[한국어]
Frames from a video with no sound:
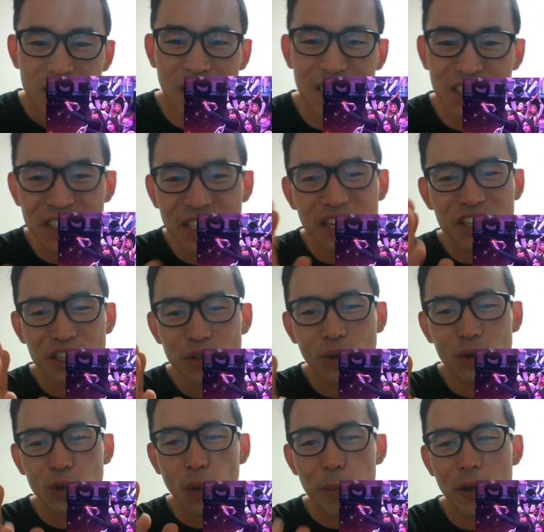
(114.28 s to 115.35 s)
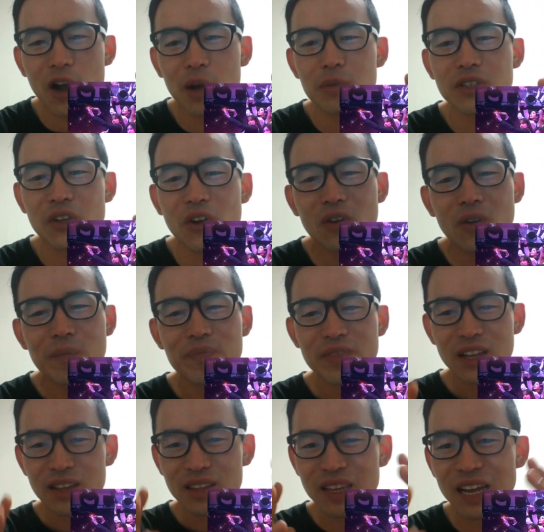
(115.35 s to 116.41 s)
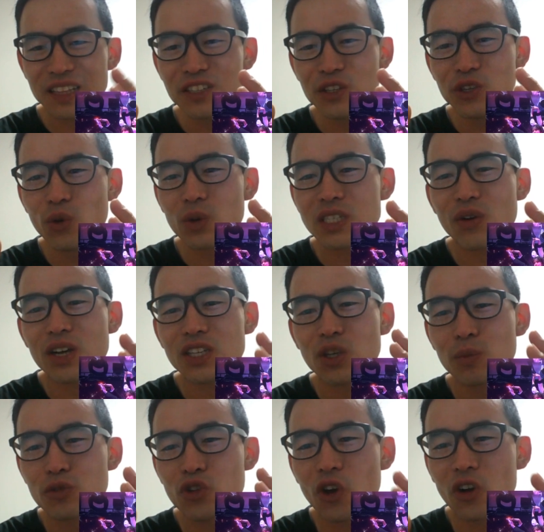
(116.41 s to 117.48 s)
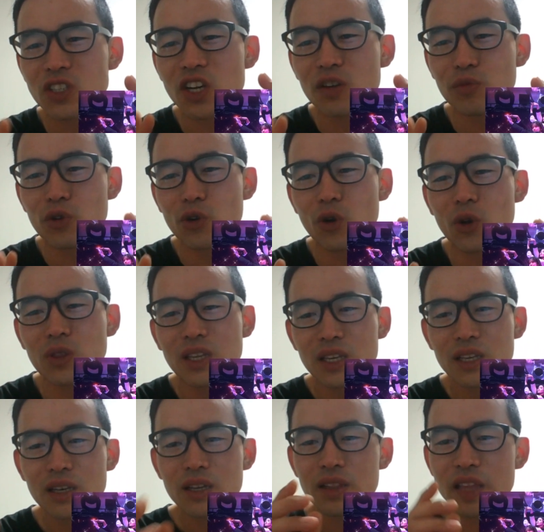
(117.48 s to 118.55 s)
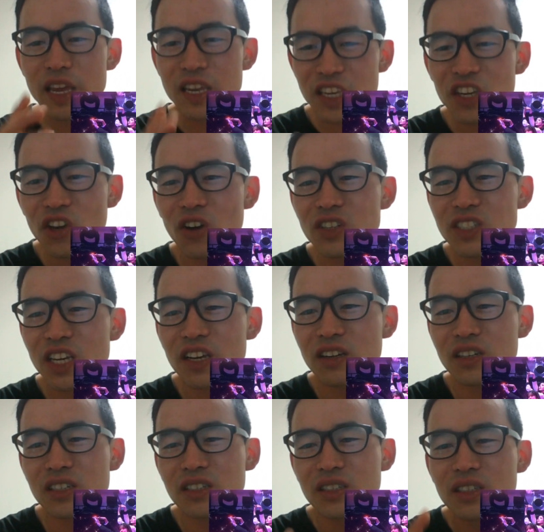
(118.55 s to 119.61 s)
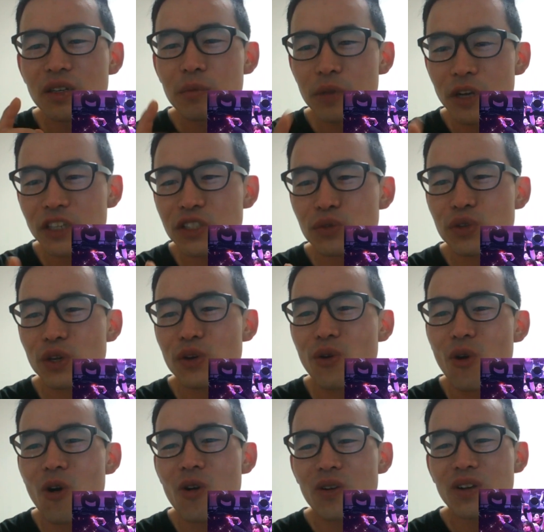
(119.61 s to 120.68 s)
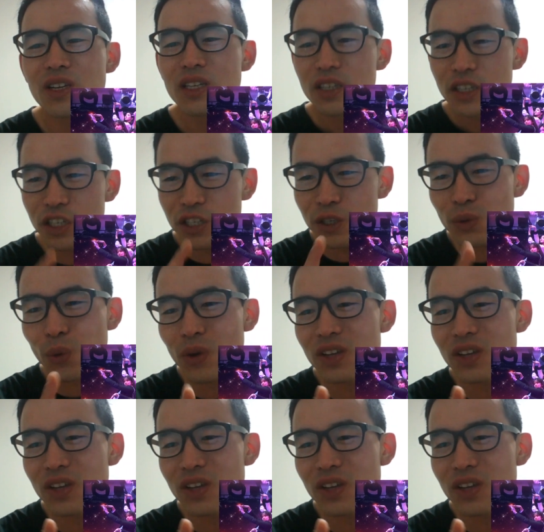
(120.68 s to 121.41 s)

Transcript: 자신의 기록을 높여가면서 다른 이용자와 점수 경쟁은 물론 랭킹 경쟁을 펼칠 수 있고, 이를